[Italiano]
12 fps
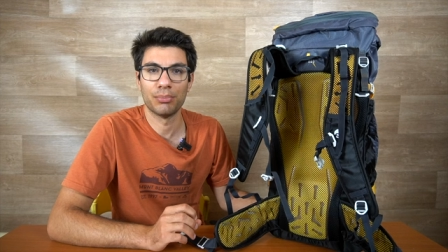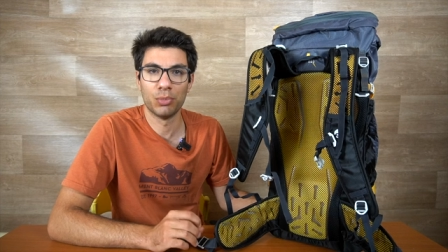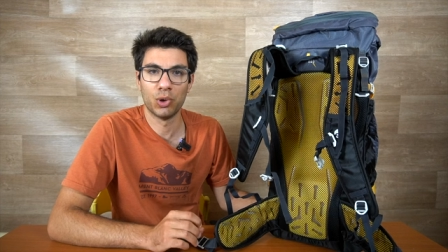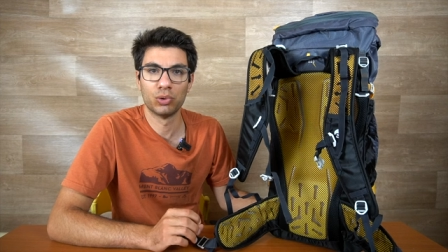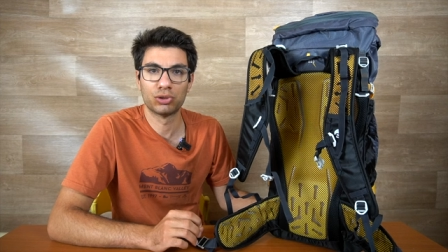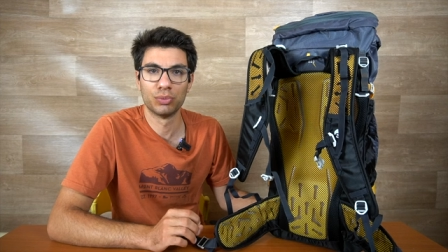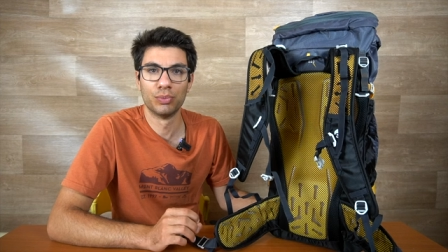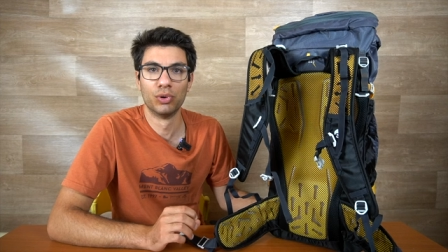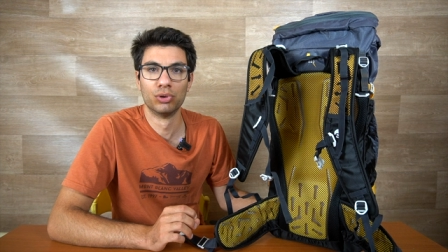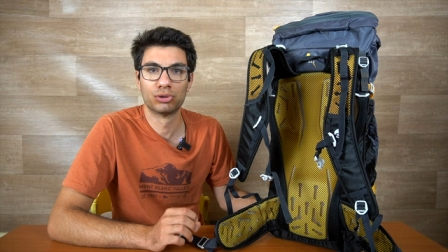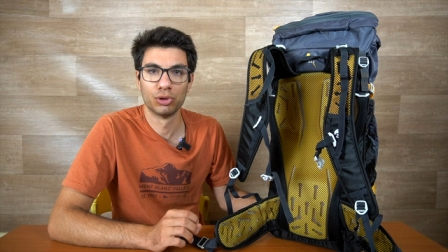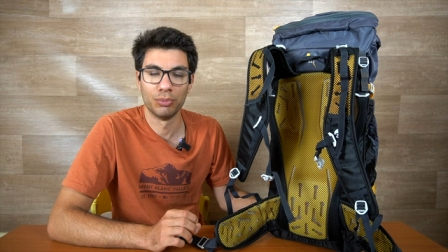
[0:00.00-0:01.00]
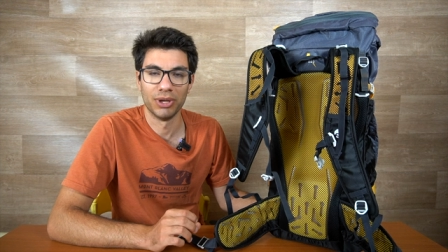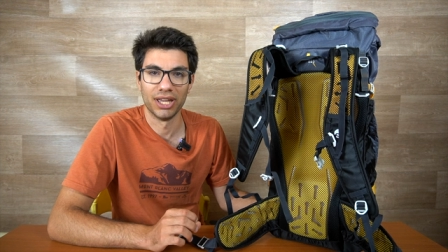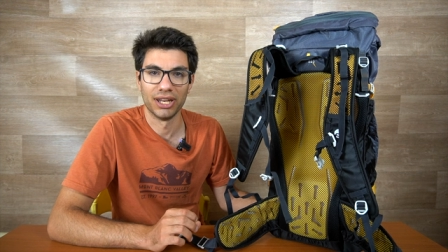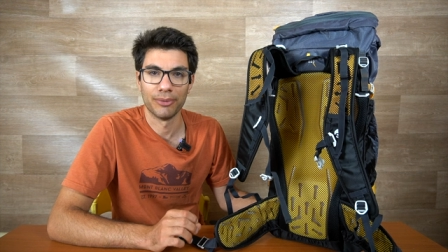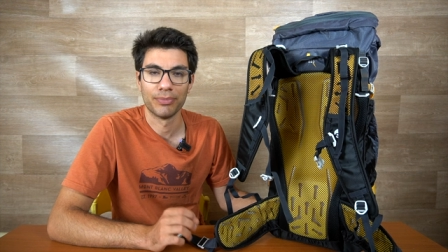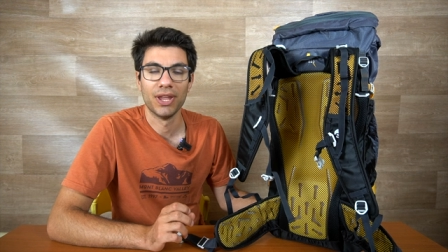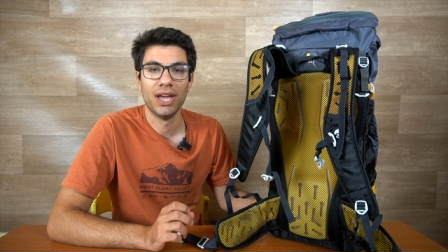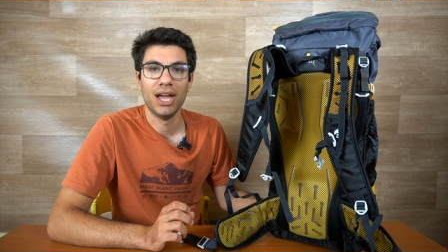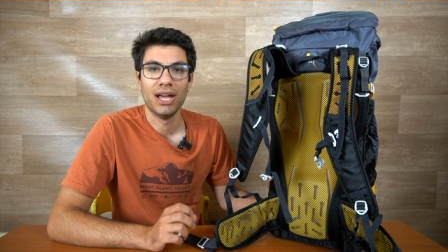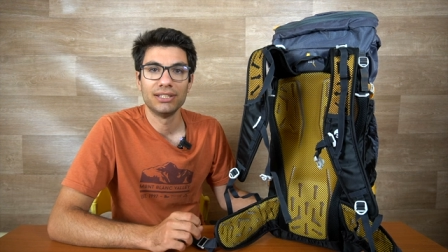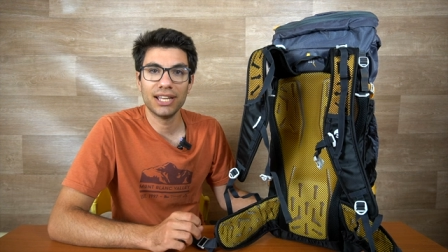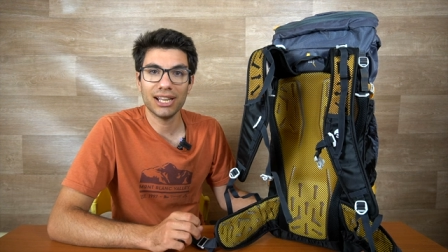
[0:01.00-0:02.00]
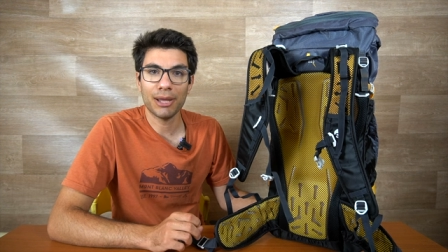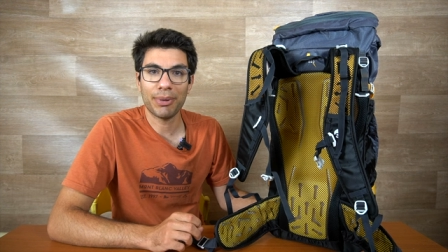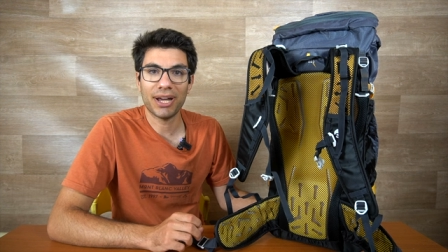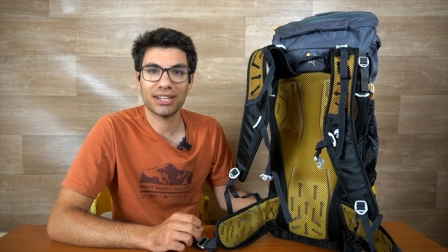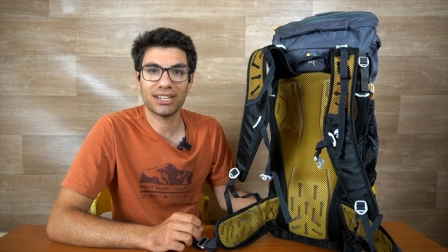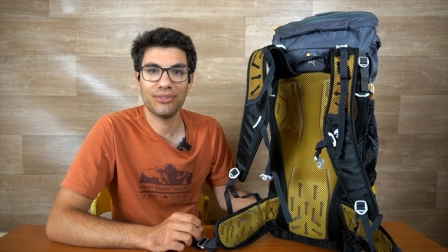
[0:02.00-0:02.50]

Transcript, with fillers: molto molto bene. Nella parte